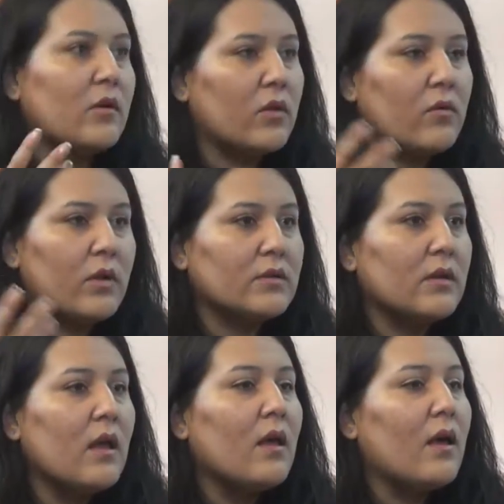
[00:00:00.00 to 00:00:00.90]
con algunas
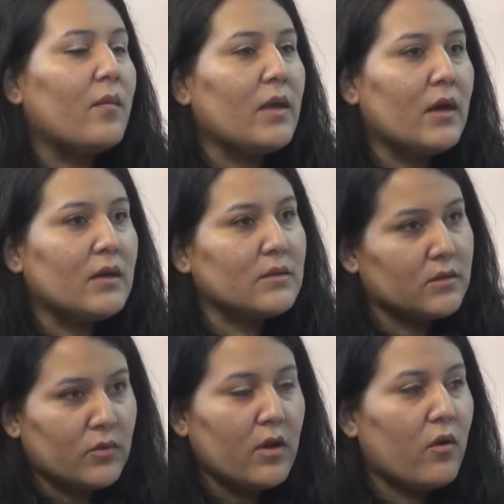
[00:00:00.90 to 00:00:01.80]
amigas que
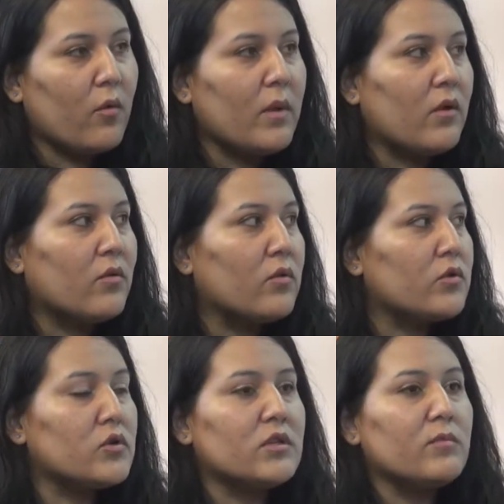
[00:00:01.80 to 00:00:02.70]
estudiaron conmigo, ¿no?
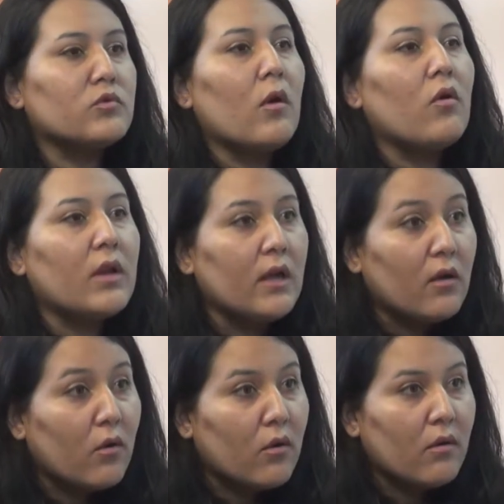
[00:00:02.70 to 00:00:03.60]
Nosotros hemos jugado
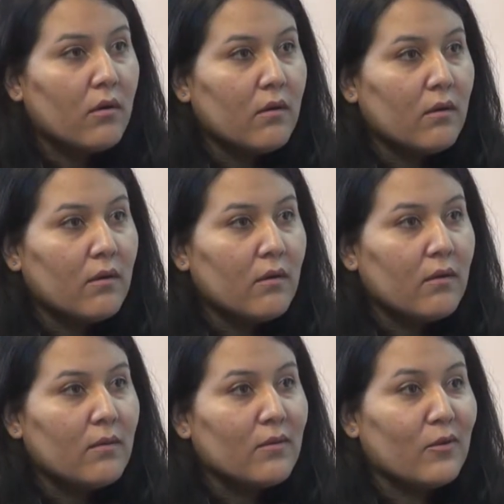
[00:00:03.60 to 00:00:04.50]
lingo,
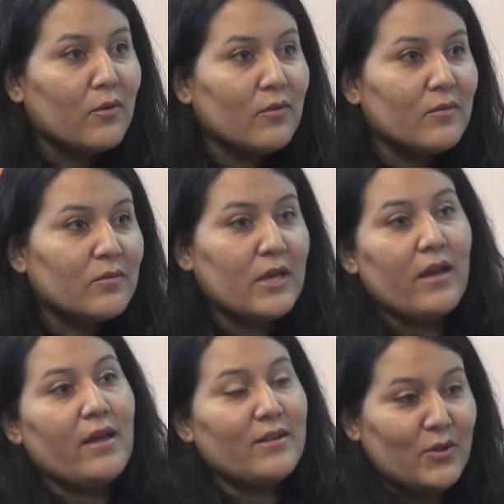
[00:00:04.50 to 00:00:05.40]
¿no? O
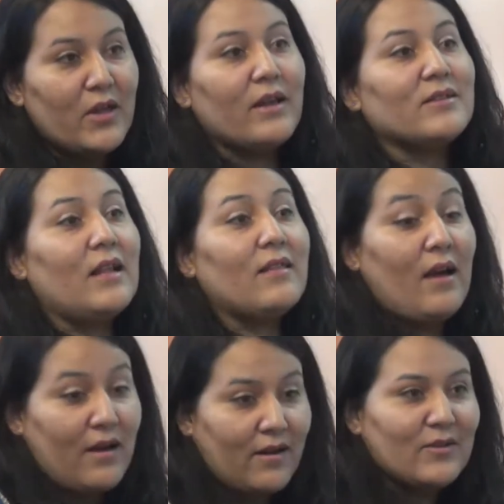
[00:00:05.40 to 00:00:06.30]
sea, eso de
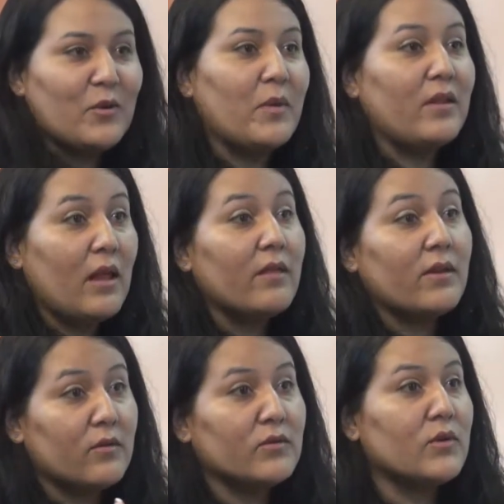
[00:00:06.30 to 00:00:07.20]
saltar sobre,
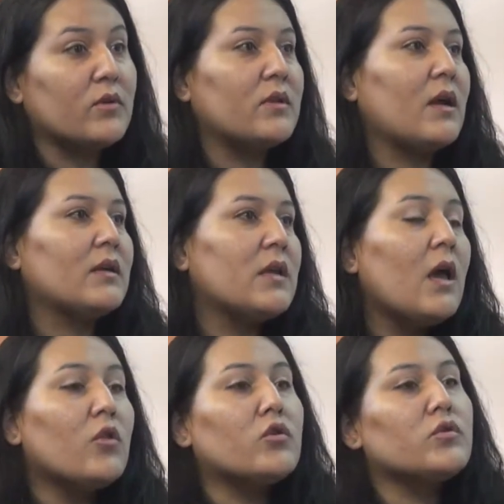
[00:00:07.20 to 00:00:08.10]
entre nosotras,
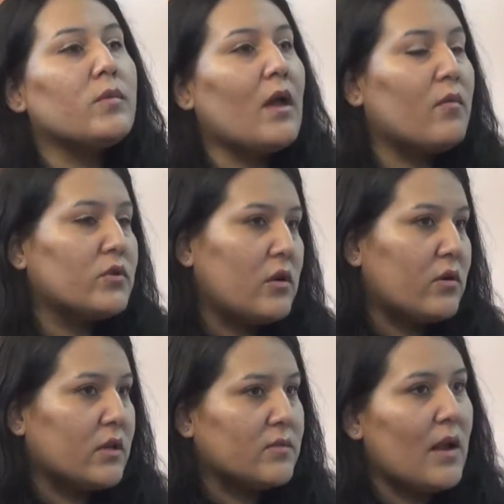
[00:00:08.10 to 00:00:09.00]
no subíamos a los
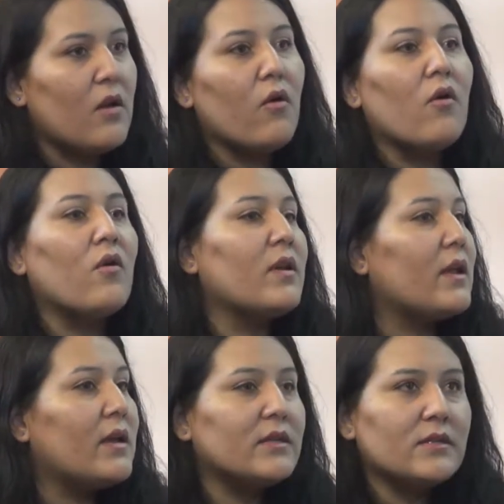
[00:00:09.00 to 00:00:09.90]

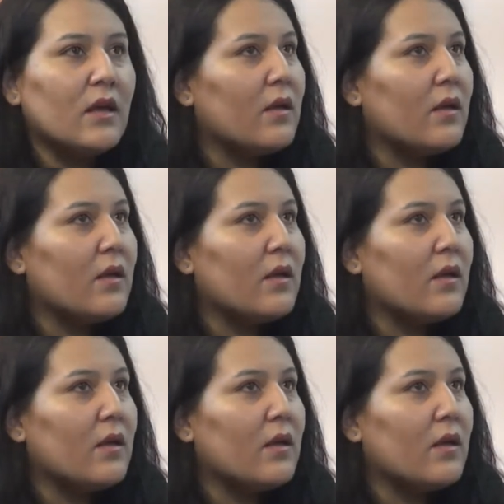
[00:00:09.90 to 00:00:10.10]
resbalones,